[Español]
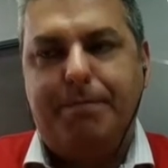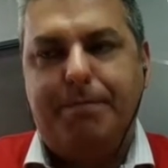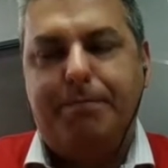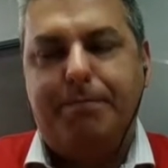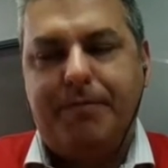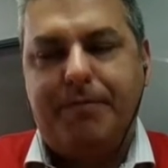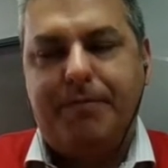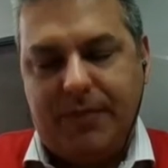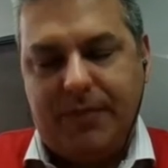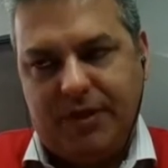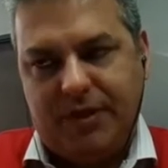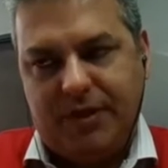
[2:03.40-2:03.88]

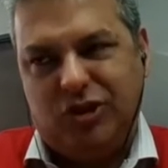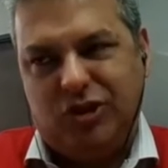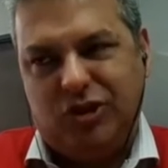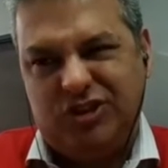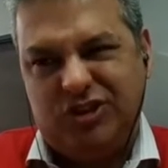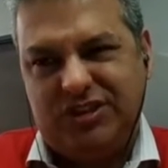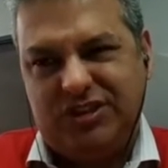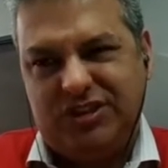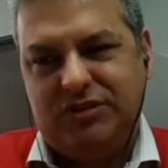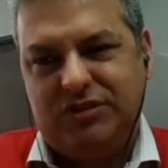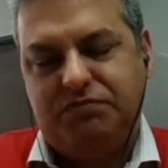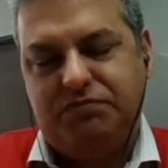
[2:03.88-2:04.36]

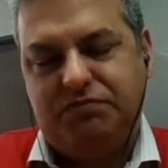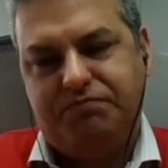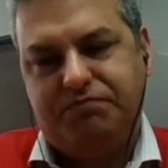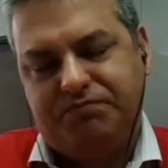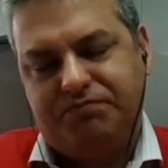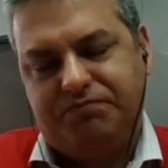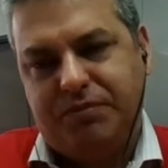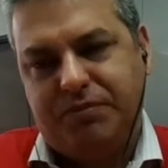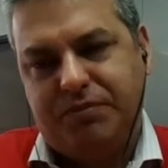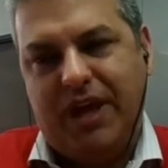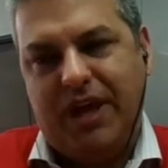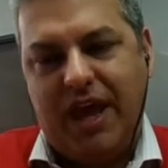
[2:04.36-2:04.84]
entonces,
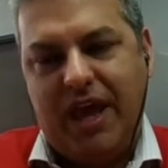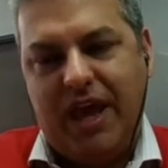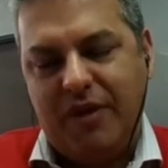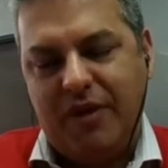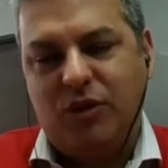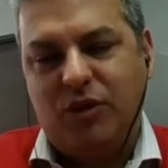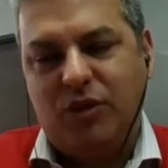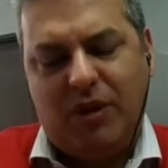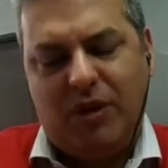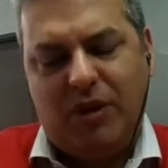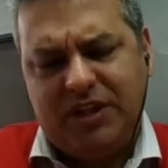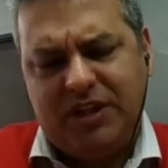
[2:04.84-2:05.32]

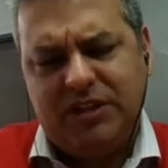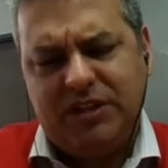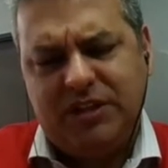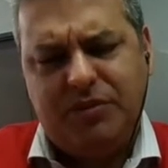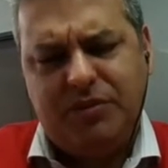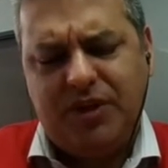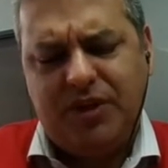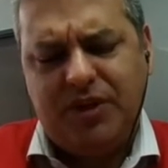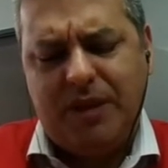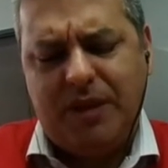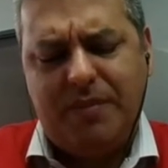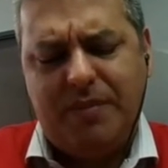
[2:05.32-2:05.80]
eventualmente se
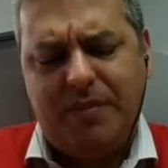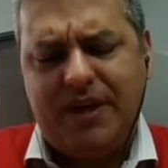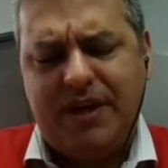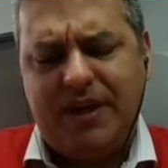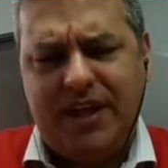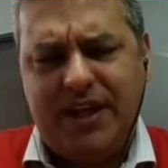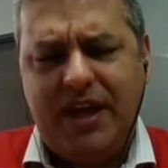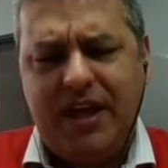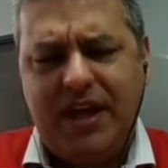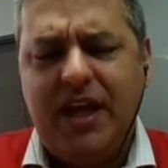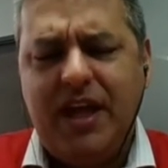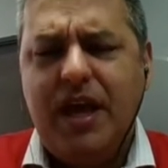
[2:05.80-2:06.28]
podría
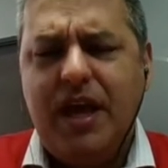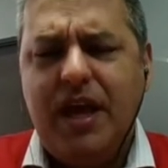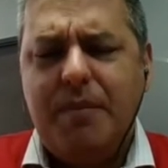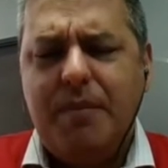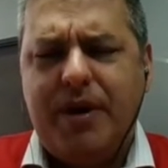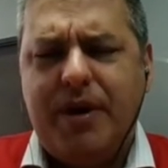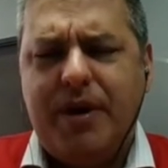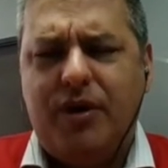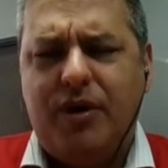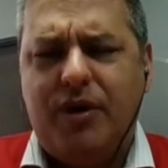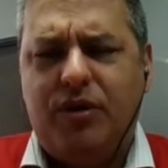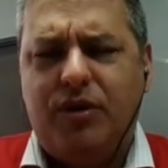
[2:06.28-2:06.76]
perder,
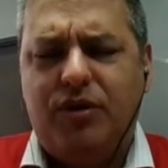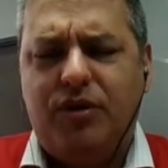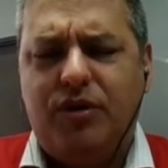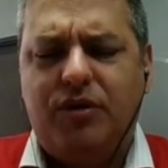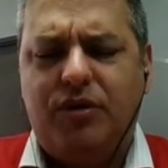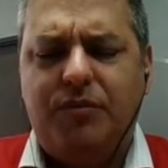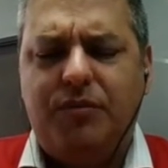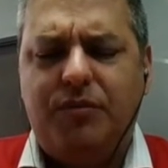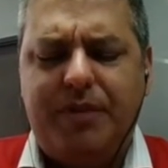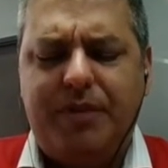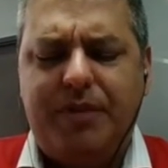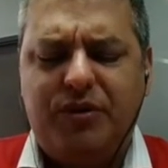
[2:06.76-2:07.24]
pero,
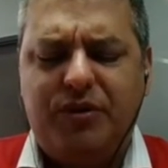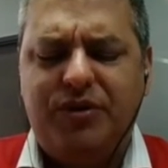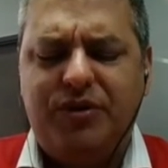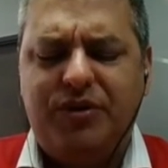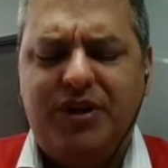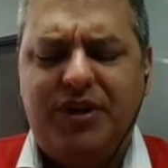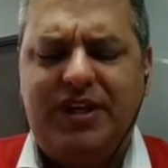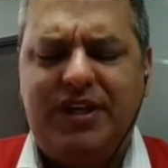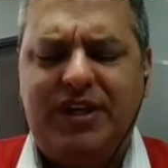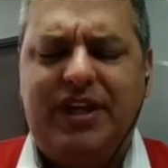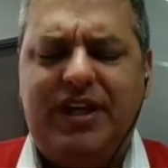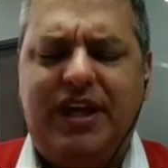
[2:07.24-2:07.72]
pero
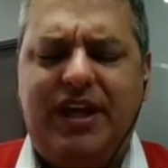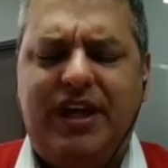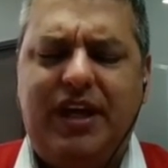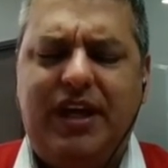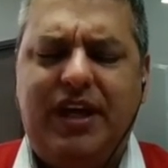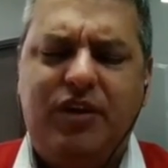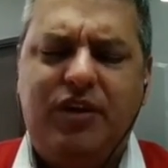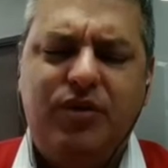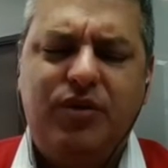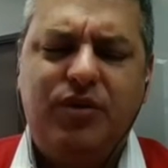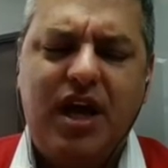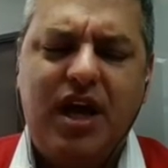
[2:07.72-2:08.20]
en
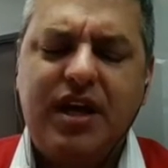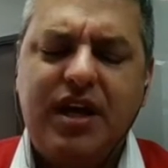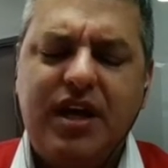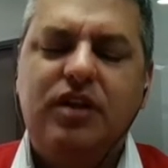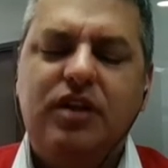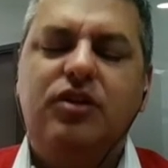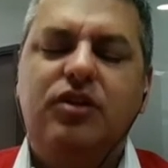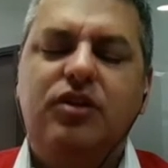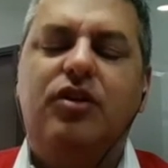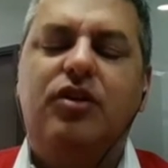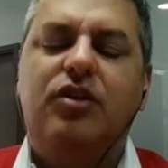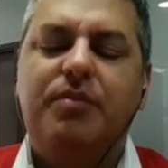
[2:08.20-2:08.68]
una red
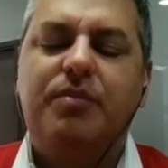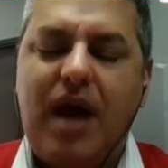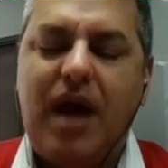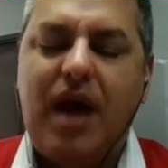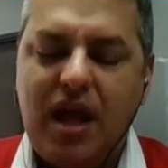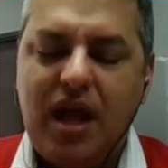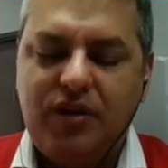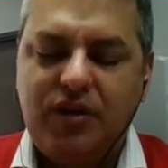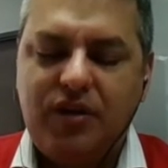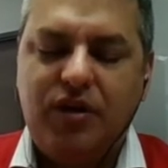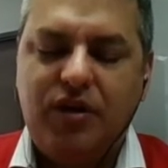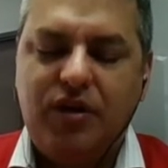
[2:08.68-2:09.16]
normal,
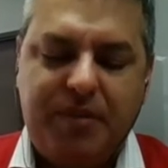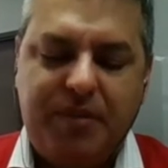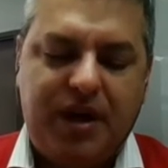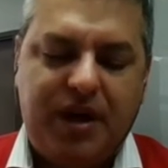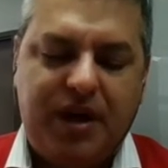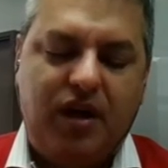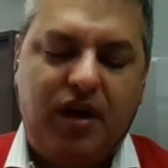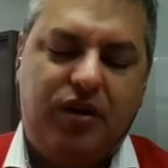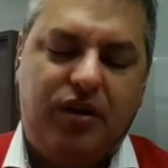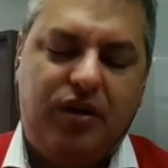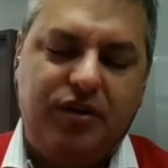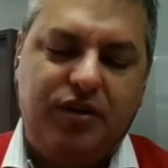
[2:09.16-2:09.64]
de un
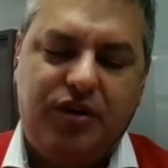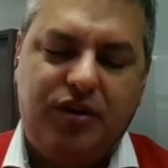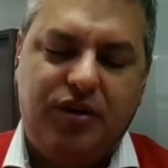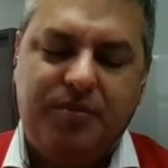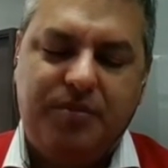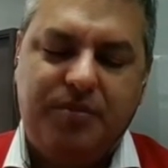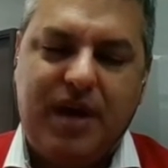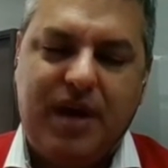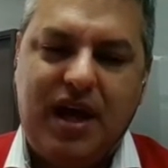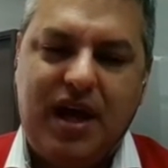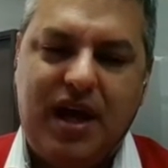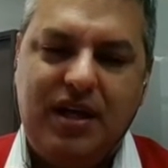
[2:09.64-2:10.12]
operador
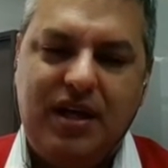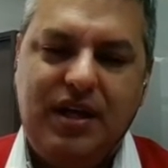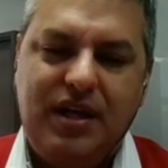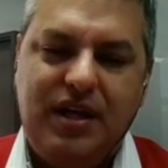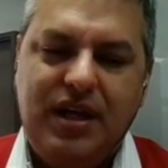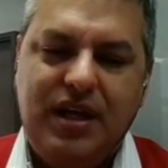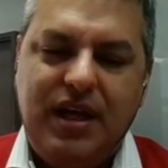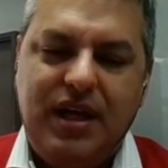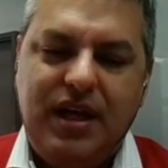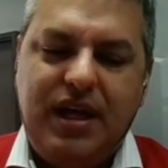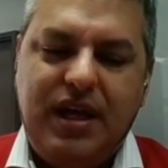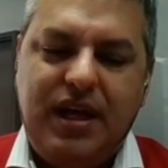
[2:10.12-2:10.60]
normal,
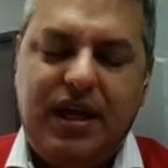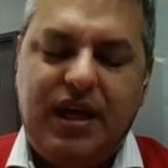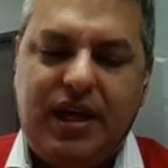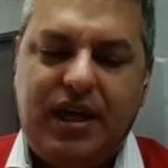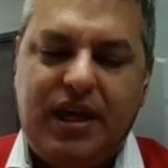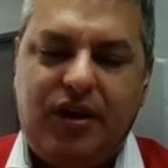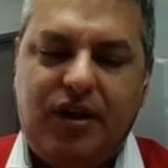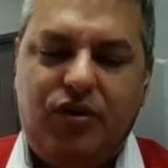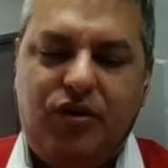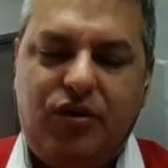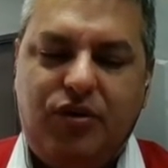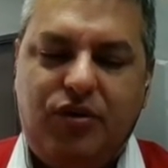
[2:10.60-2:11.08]
eh,
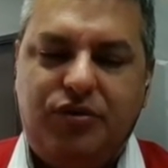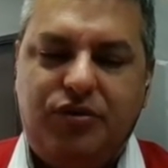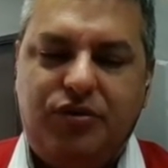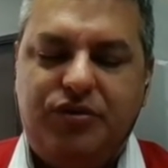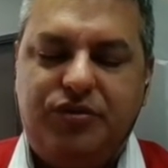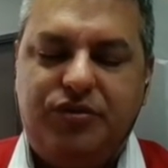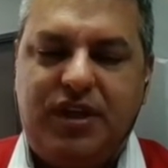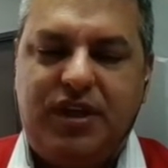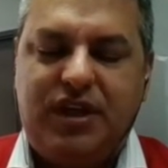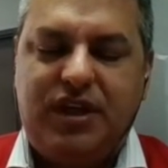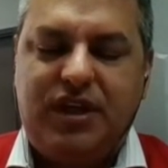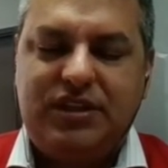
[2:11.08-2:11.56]
con
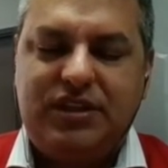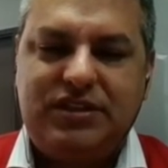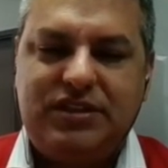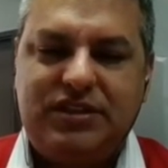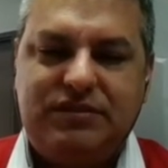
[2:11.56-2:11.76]
unas